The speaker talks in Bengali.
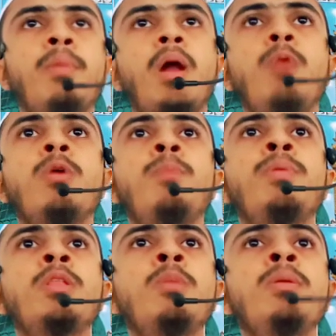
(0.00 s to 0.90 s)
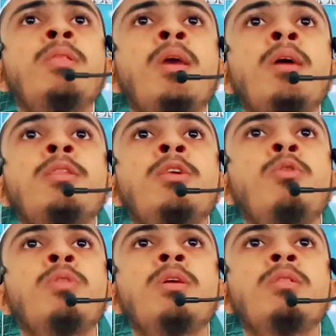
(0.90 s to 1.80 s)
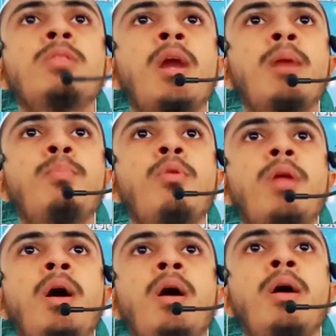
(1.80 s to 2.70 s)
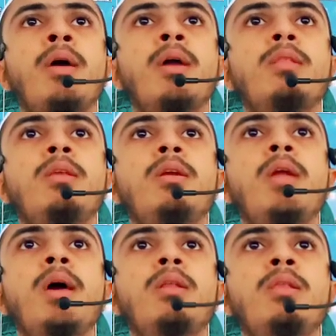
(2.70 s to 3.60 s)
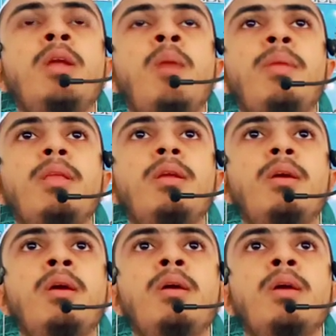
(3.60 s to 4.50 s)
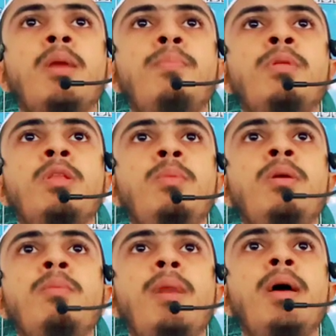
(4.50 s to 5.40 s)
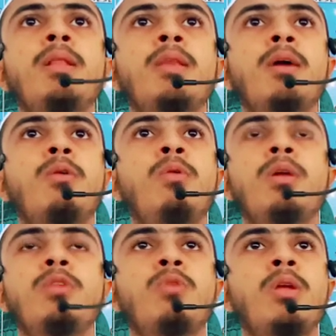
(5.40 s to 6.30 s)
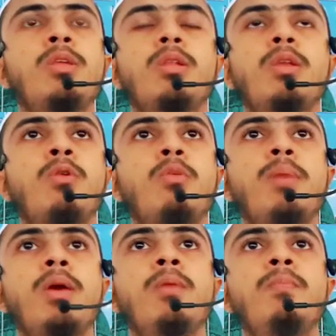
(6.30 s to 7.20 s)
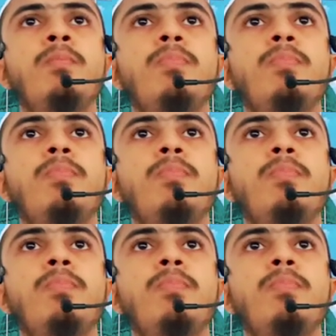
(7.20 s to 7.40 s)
আমরাও এ পৃথিবীতে চিরদিন থাকব না একদিন না একদিন আমাদেরকে এ পৃথিবীর মায়া ত্যাগ করে চলে যেতে হবে